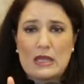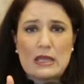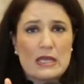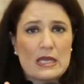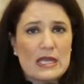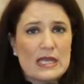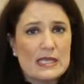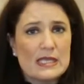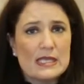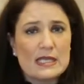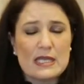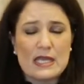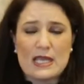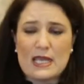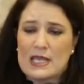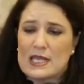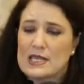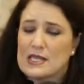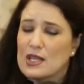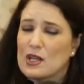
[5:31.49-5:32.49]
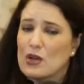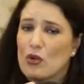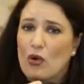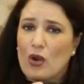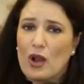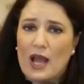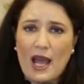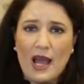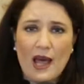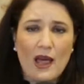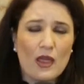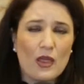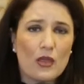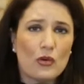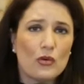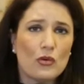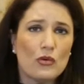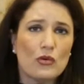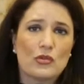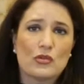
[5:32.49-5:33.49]
tristes,
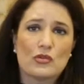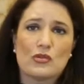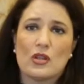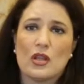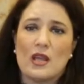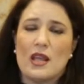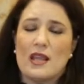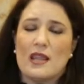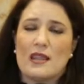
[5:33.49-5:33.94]
enojados,